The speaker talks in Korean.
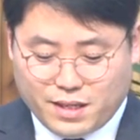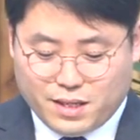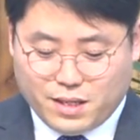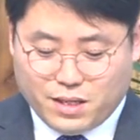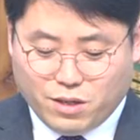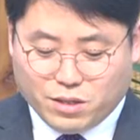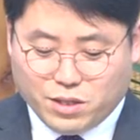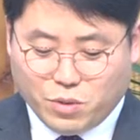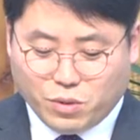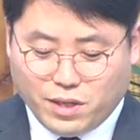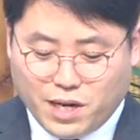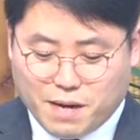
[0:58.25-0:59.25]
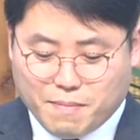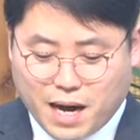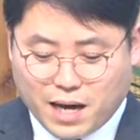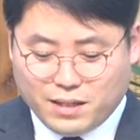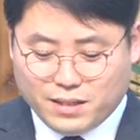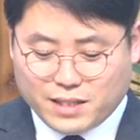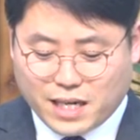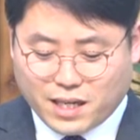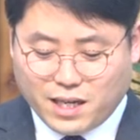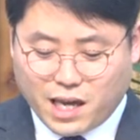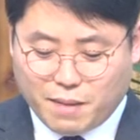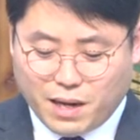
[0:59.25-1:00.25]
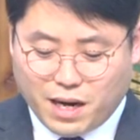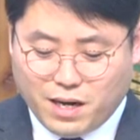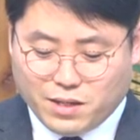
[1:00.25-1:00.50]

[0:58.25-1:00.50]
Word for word: 이것은 오늘날 많은 자기개발